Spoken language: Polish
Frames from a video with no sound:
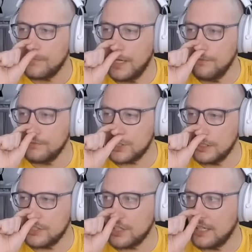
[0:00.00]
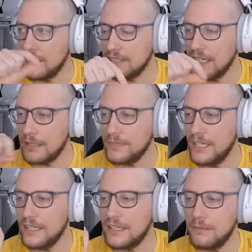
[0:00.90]
Nie? Czyli, że zagram
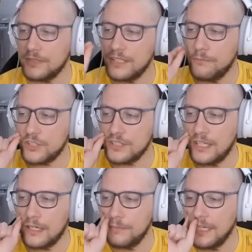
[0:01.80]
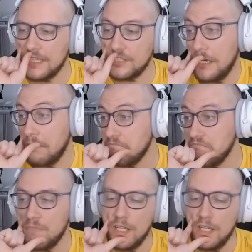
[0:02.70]
tak, albo za, może zagram inaczej.